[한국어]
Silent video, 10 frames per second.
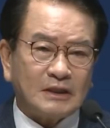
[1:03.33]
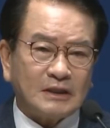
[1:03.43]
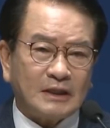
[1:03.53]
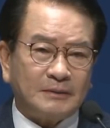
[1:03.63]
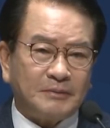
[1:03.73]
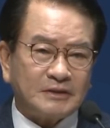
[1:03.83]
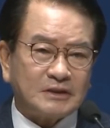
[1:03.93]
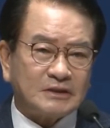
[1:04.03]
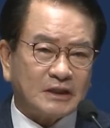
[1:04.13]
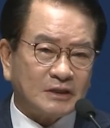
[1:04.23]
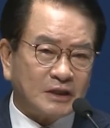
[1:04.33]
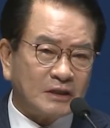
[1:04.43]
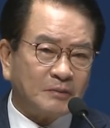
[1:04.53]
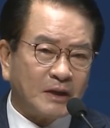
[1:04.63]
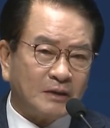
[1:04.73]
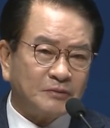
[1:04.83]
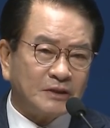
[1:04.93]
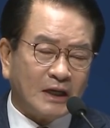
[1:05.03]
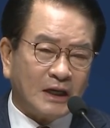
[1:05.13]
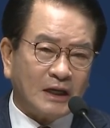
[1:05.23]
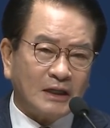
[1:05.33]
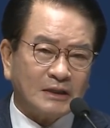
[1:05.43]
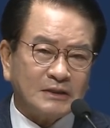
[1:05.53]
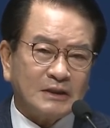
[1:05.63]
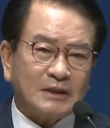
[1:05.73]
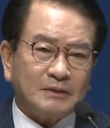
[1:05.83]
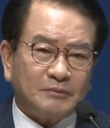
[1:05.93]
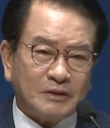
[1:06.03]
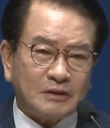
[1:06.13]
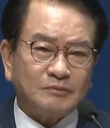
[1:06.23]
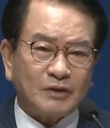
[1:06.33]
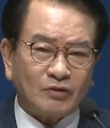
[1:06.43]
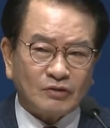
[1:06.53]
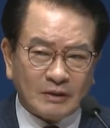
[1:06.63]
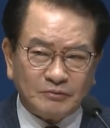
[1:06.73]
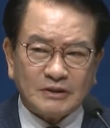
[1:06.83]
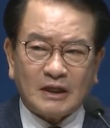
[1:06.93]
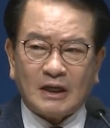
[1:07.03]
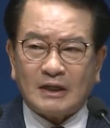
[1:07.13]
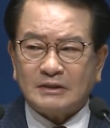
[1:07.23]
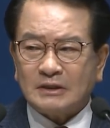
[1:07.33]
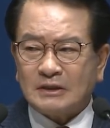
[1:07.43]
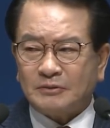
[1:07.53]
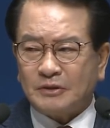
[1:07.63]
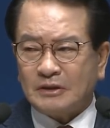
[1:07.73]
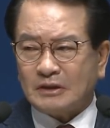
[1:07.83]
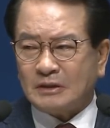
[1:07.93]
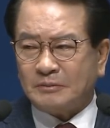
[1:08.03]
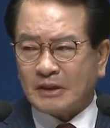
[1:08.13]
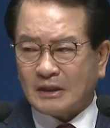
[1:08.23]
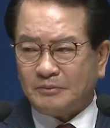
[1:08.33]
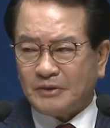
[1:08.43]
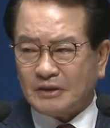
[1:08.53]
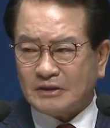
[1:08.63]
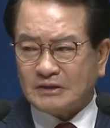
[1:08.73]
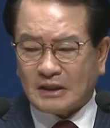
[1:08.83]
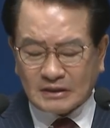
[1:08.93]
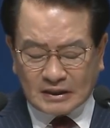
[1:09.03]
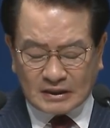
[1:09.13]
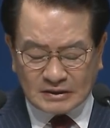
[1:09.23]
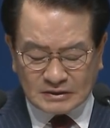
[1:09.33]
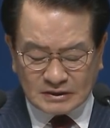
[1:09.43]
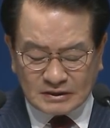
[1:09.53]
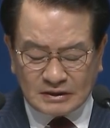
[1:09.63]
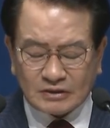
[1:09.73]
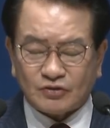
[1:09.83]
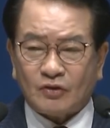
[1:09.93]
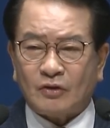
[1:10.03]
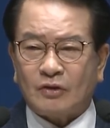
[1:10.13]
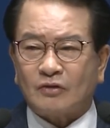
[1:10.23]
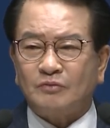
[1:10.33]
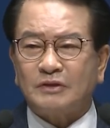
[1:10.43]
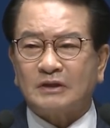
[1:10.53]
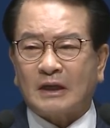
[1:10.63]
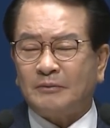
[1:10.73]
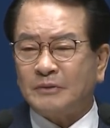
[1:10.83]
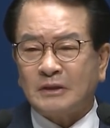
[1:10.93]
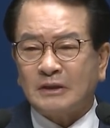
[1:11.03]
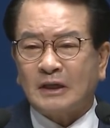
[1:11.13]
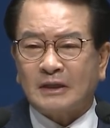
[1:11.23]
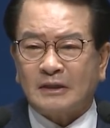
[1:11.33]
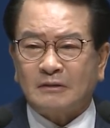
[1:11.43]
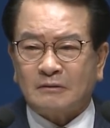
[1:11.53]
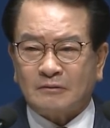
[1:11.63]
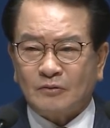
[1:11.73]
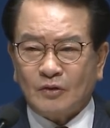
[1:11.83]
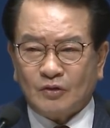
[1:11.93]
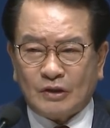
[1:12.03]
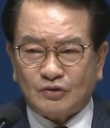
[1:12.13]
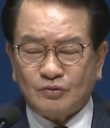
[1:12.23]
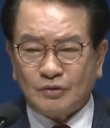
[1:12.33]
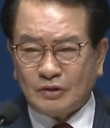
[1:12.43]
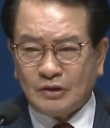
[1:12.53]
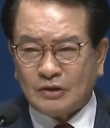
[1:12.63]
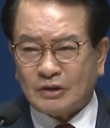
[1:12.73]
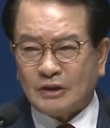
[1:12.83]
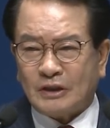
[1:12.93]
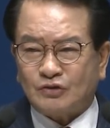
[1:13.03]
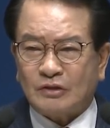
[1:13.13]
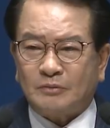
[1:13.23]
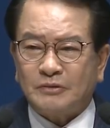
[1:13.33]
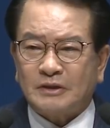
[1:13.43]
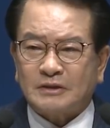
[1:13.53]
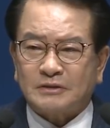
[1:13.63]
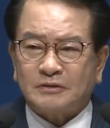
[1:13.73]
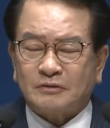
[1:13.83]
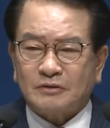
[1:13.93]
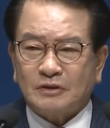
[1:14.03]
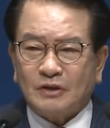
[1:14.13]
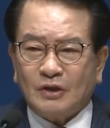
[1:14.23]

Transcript: 언약의 메시지가 되기 바랍니다. 믿음대로 됩니다. 여러분이 얼마나 믿느냐에 따라서 그렇게 조금 믿어요. 안 믿는 거 아니에요. 예수 믿는데 어떻게 예수 안 믿겠어요?